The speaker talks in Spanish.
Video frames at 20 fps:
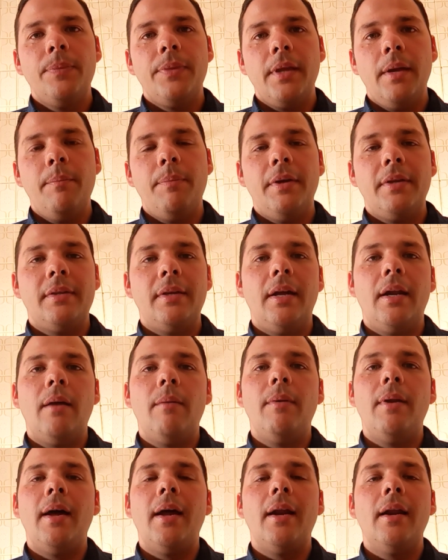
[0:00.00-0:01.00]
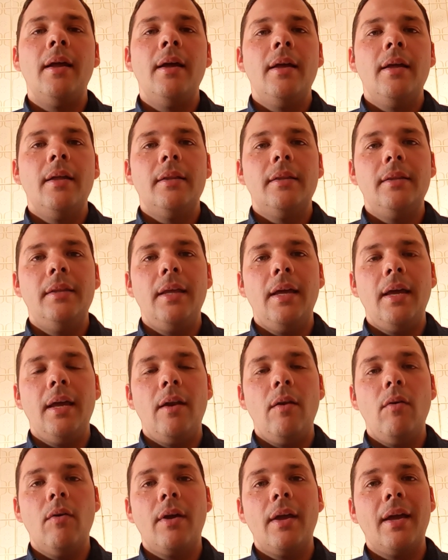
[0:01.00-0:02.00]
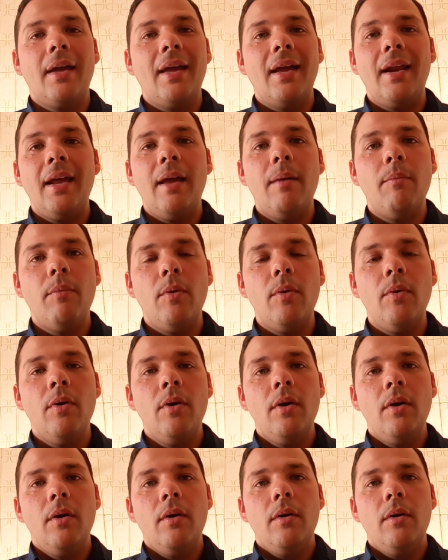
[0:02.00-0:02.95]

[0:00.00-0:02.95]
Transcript: Empezar a hablar de lo que queremos,